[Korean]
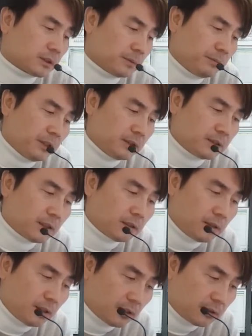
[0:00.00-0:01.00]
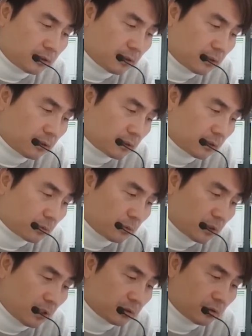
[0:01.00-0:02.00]
금리 인상은
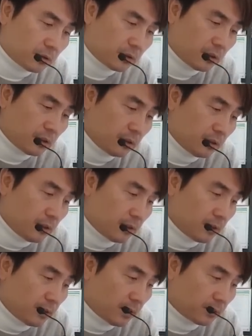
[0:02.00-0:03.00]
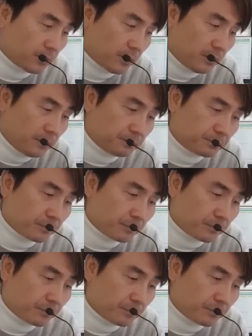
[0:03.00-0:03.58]
아니다라고 강조를 했고요.